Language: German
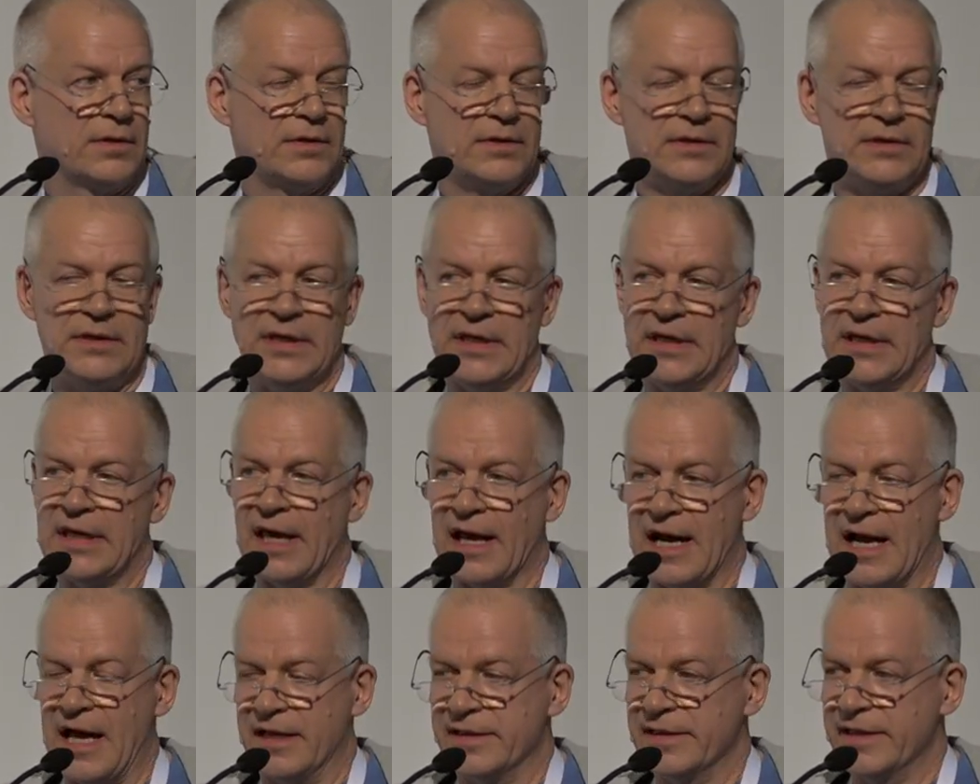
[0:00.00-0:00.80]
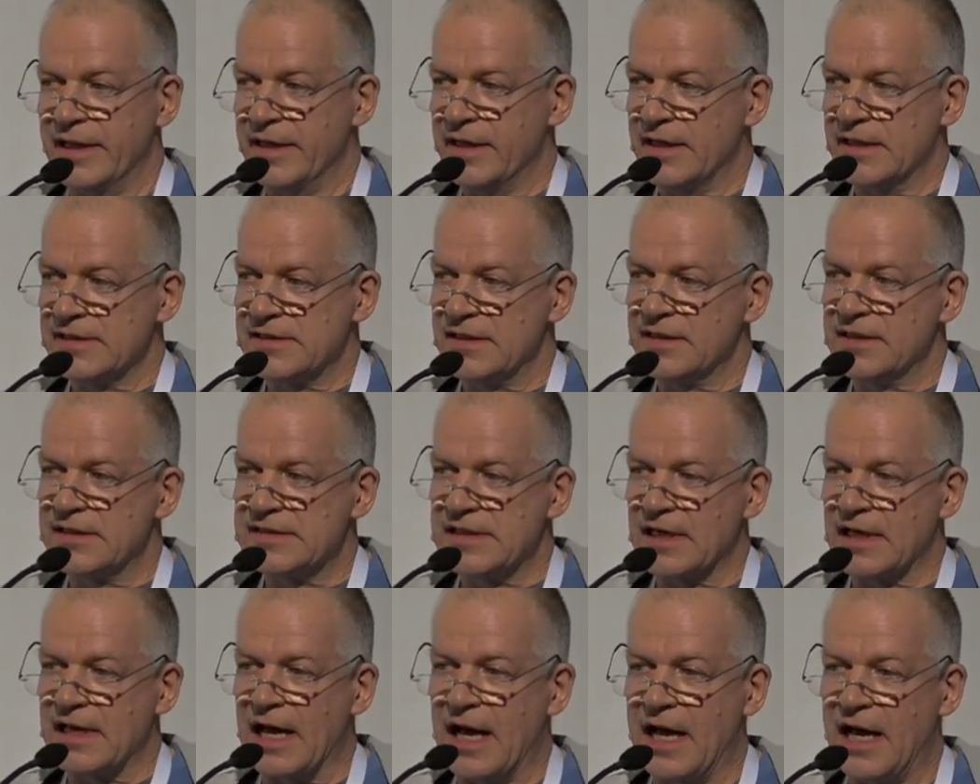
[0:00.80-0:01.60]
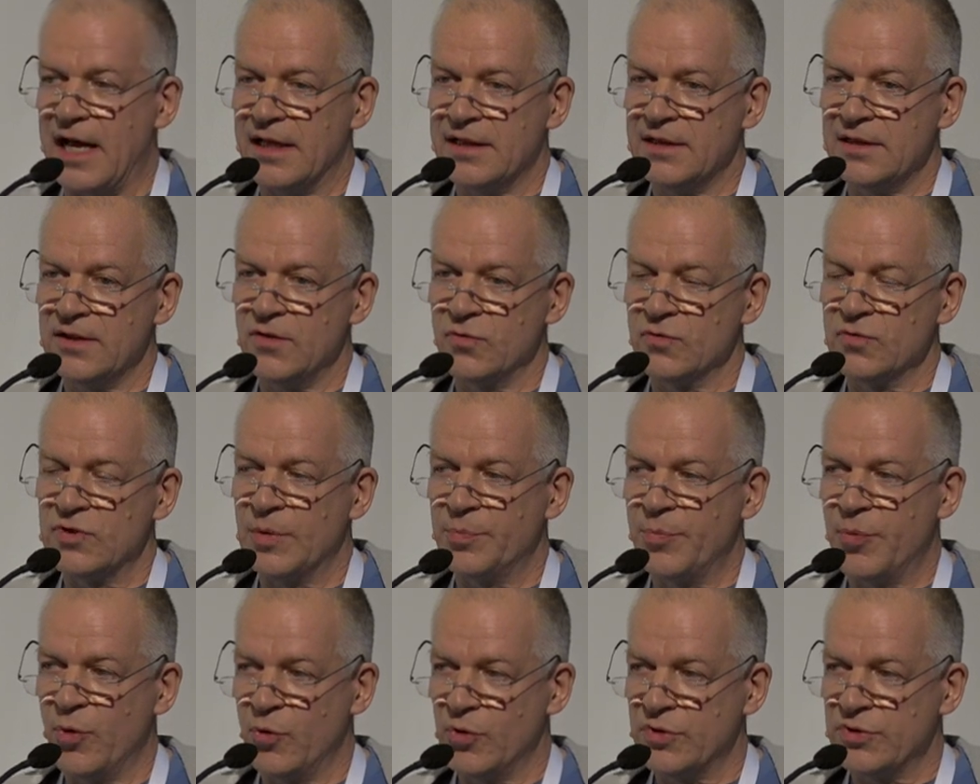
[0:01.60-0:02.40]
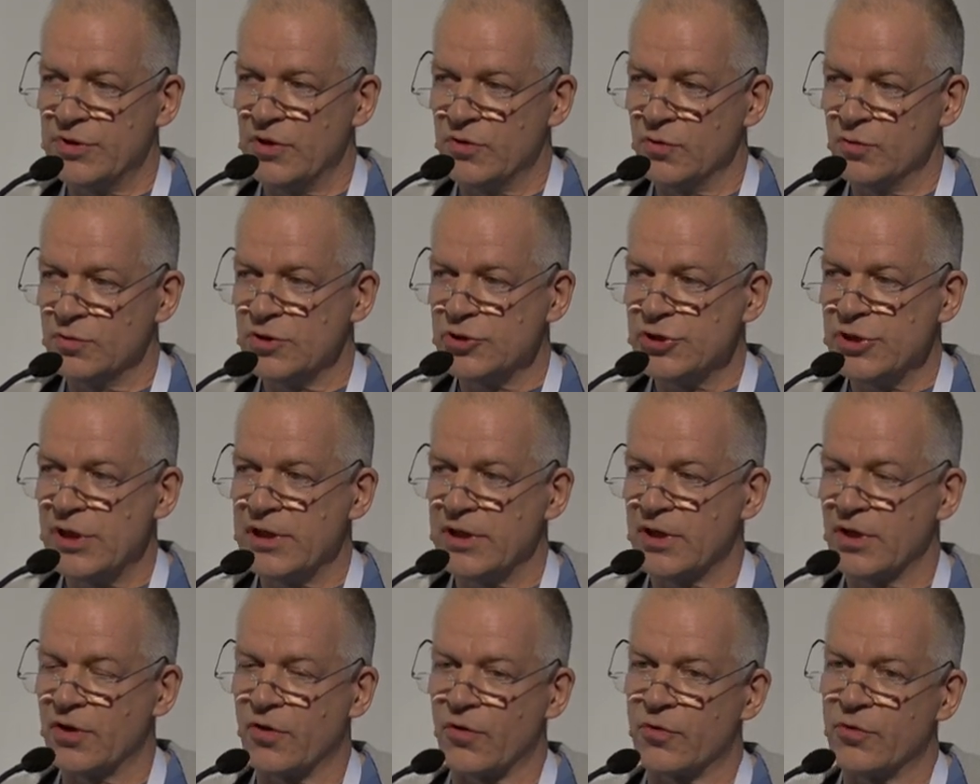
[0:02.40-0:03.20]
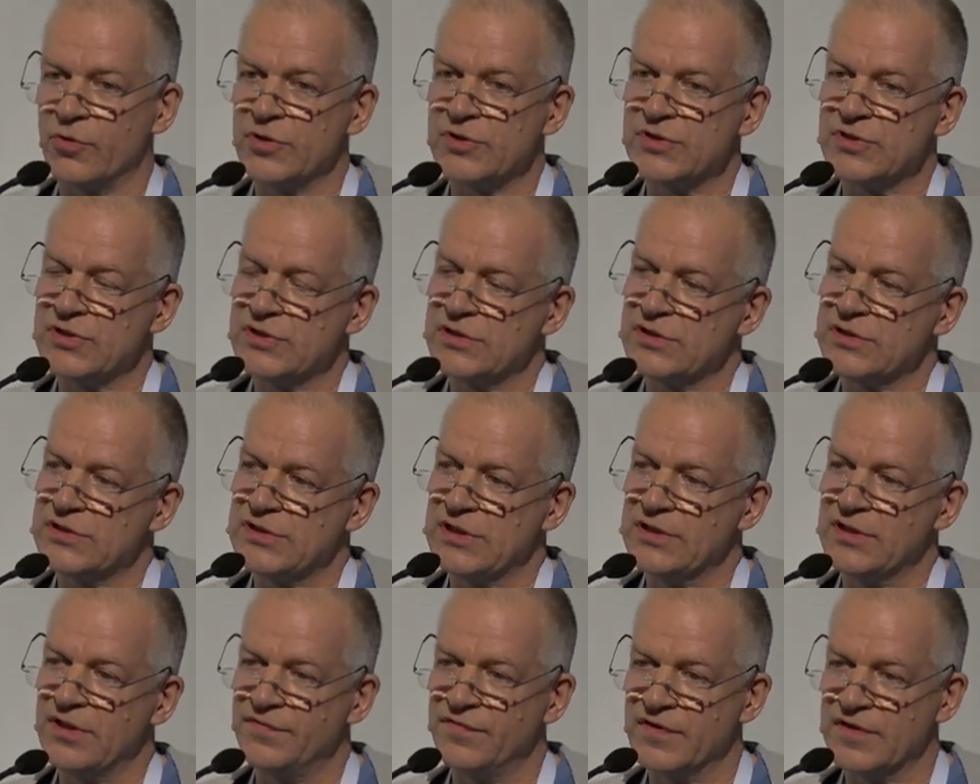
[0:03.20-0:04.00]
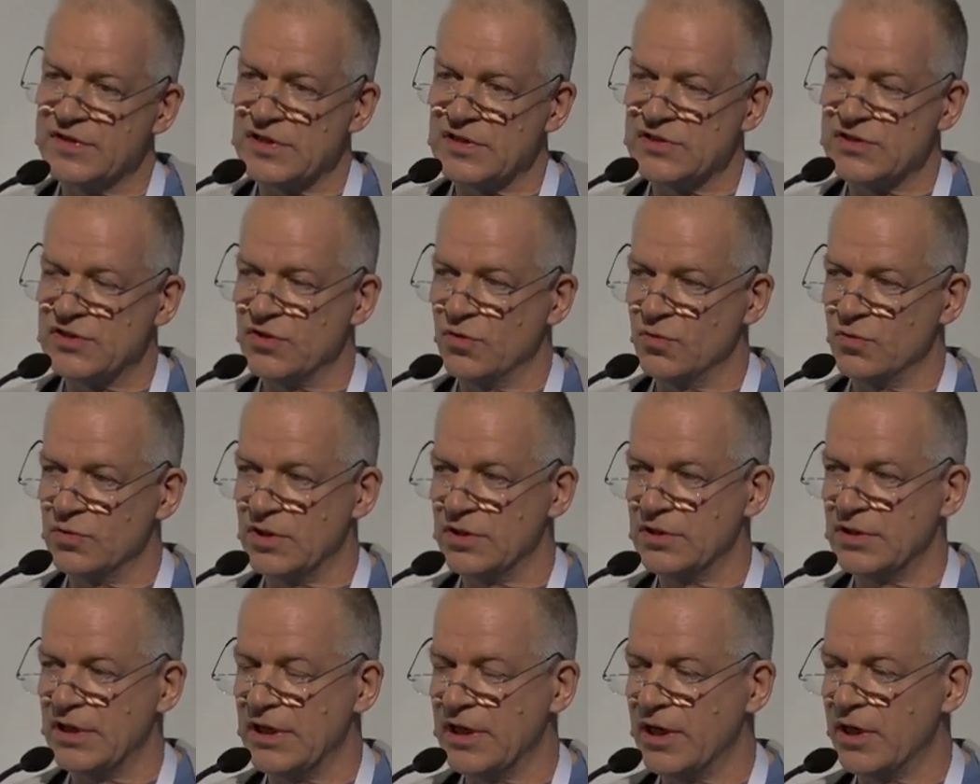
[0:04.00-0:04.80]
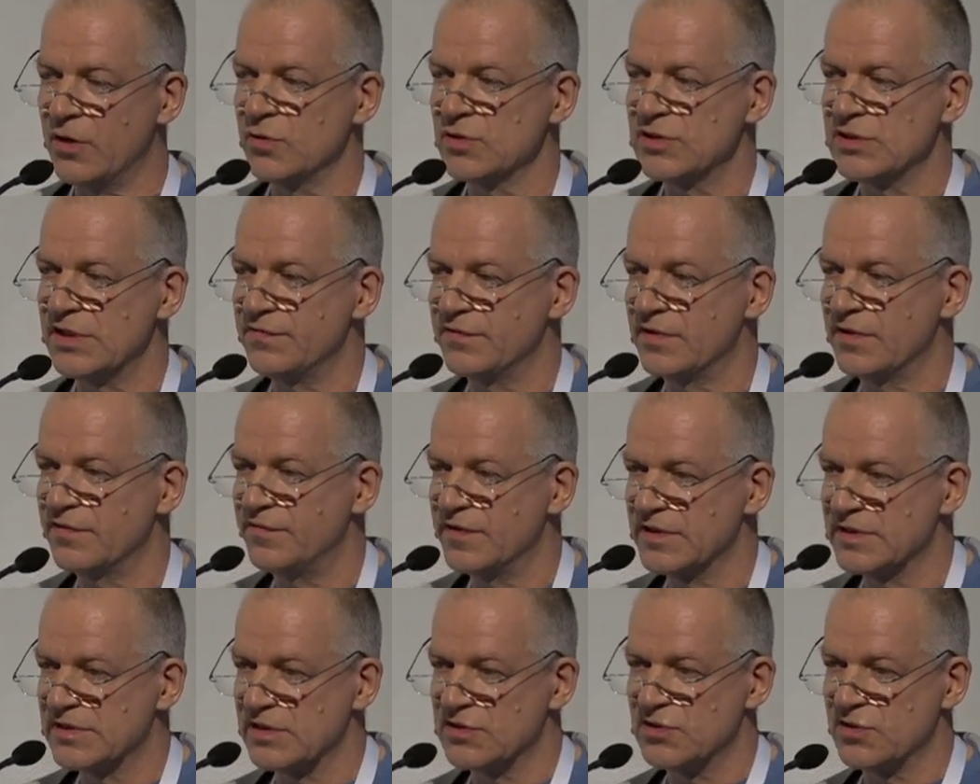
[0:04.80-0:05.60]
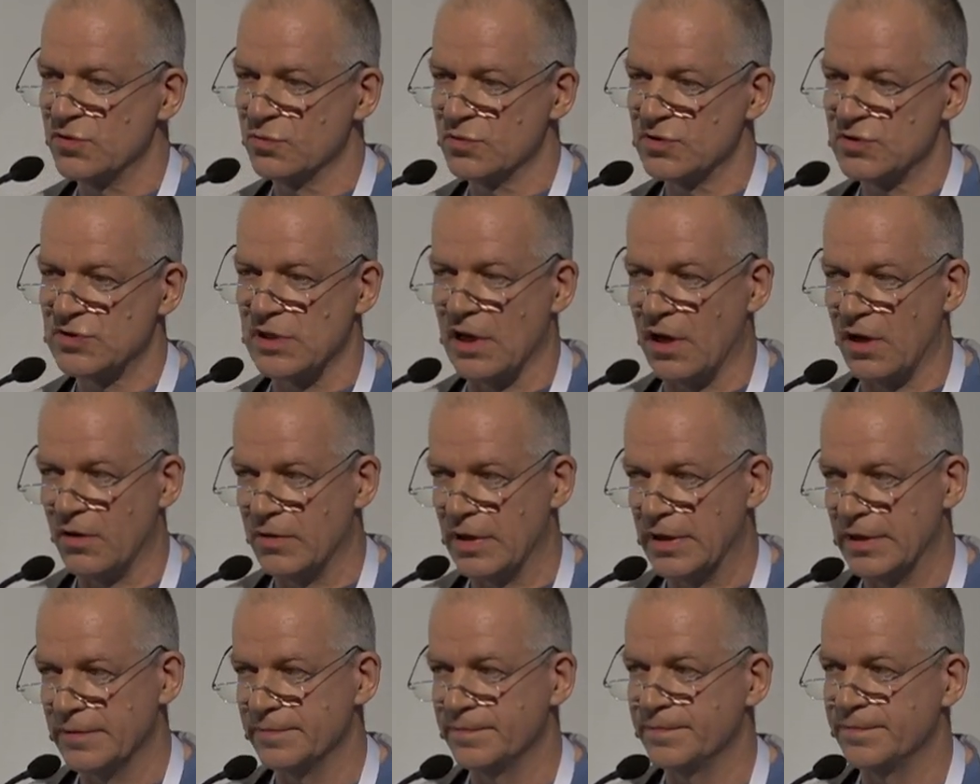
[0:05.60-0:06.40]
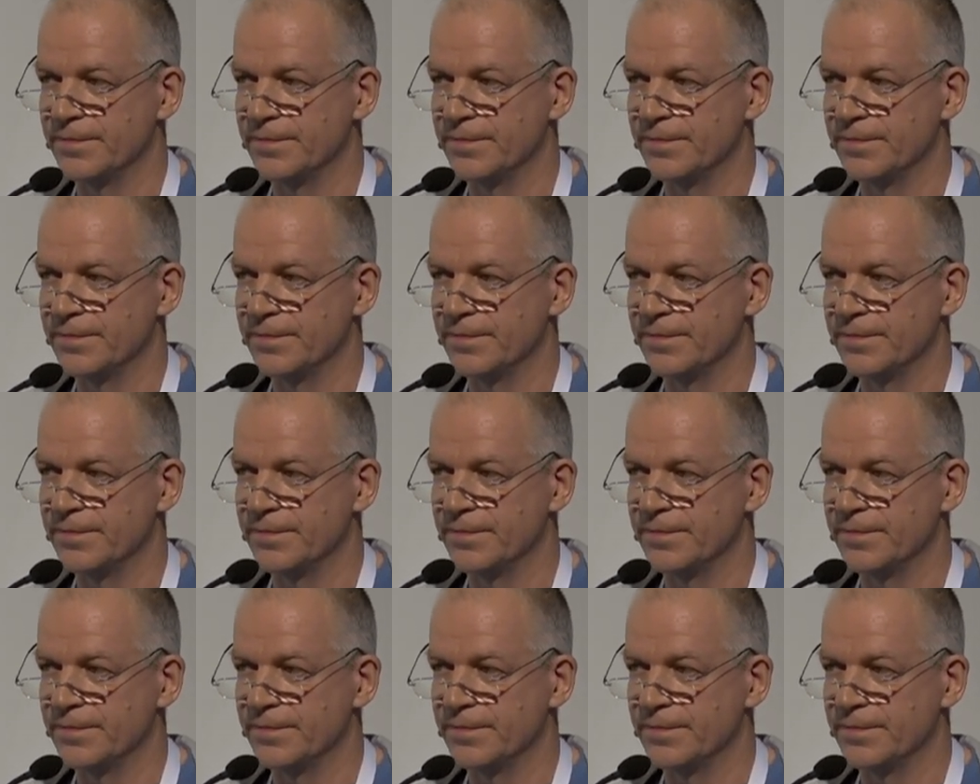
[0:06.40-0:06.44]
Die geraden Linien sind die Sarkaden und die Punkte in unterschiedlichen Größen sind die Fixationen inklusive der Fixationsdauer.